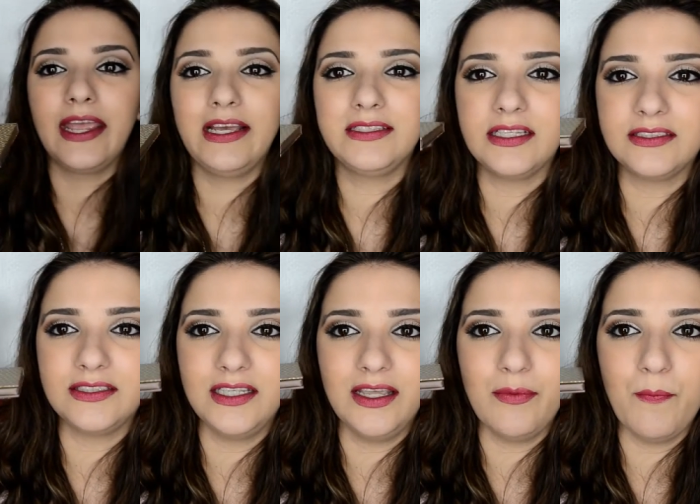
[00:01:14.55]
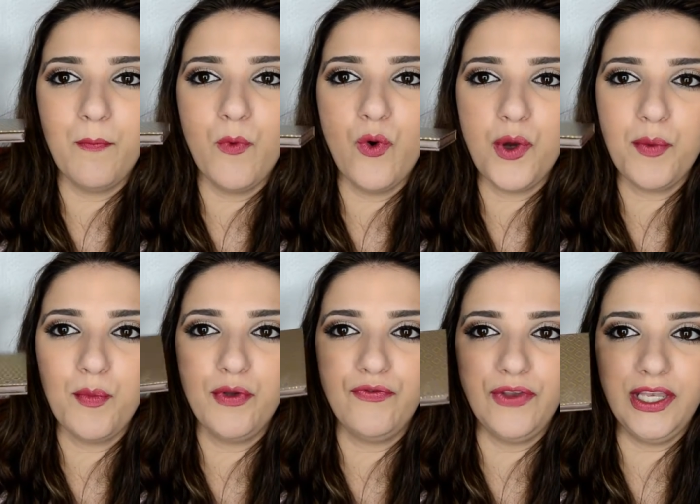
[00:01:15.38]
es así muy
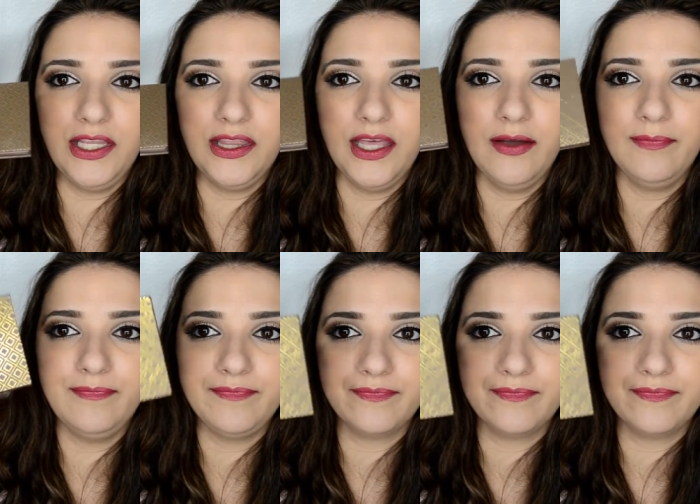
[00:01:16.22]
muy finita,